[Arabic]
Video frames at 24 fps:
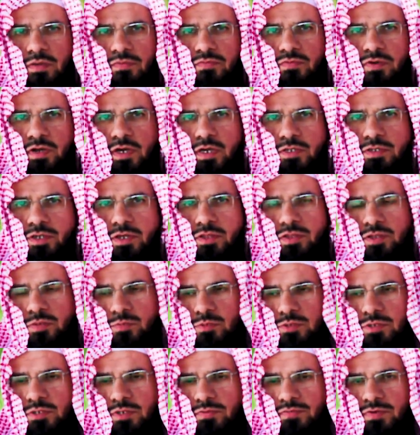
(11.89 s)
في الحديث
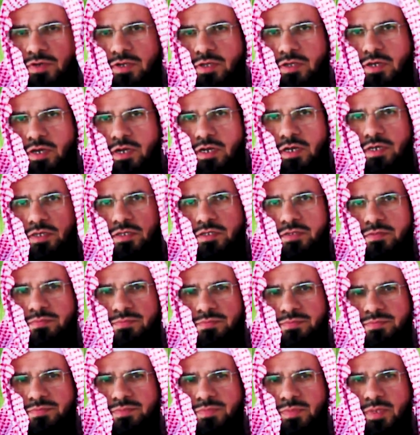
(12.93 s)
المتفق عليه
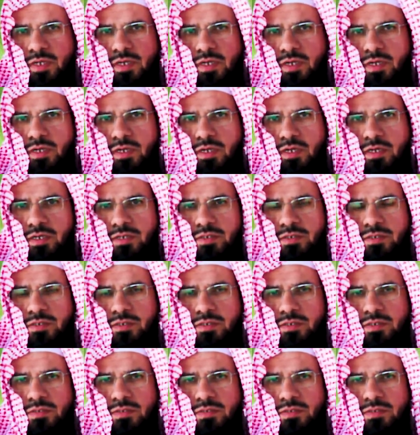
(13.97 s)
عن